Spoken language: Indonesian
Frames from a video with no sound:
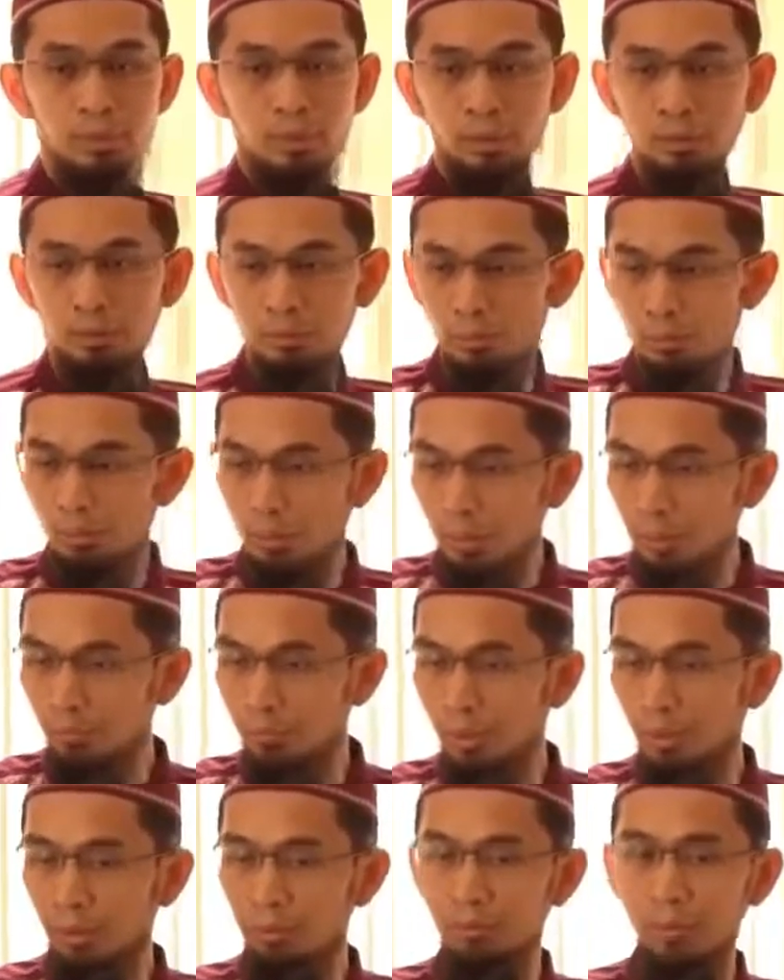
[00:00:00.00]
Kalau ibu
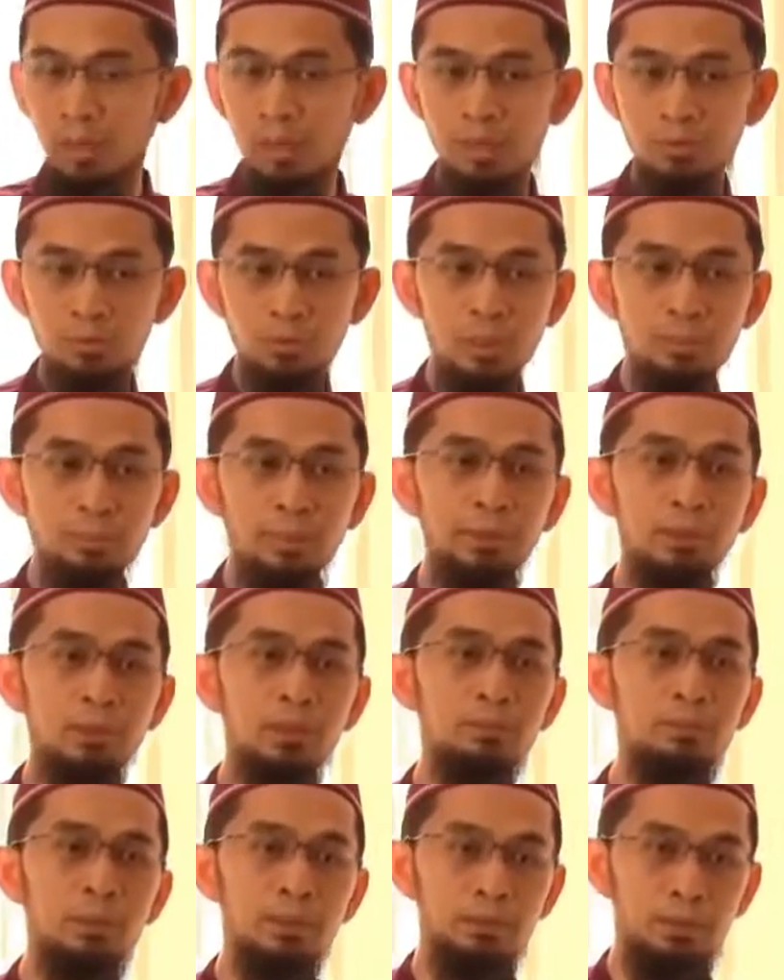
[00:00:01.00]
mengerjakan tahajud apa yang
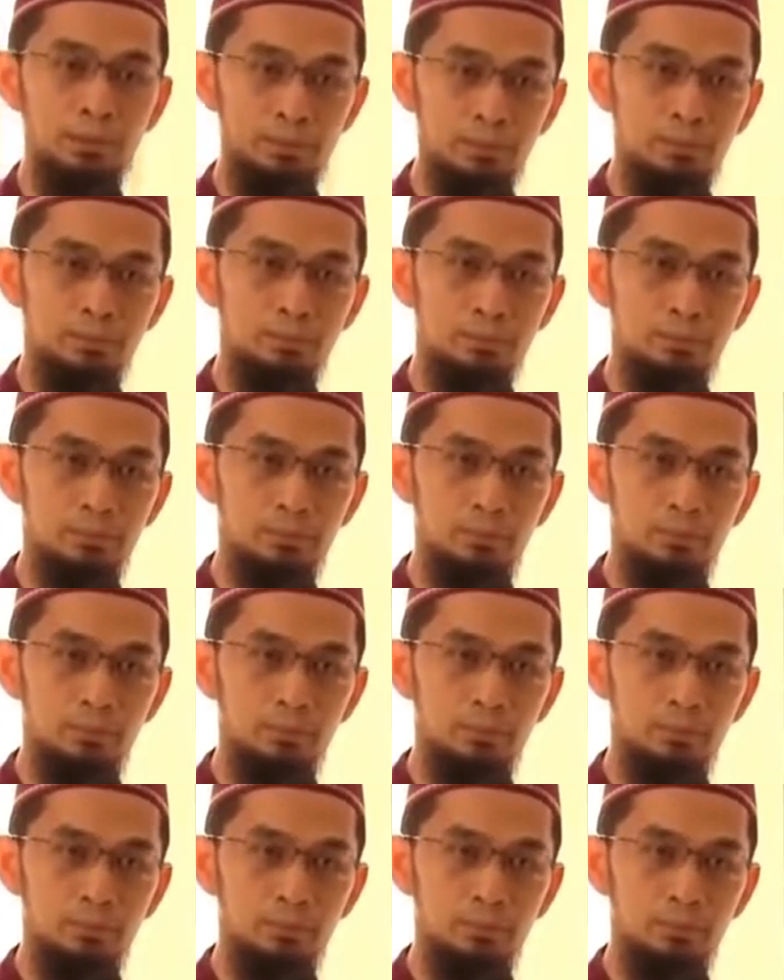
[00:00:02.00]
didapatkan?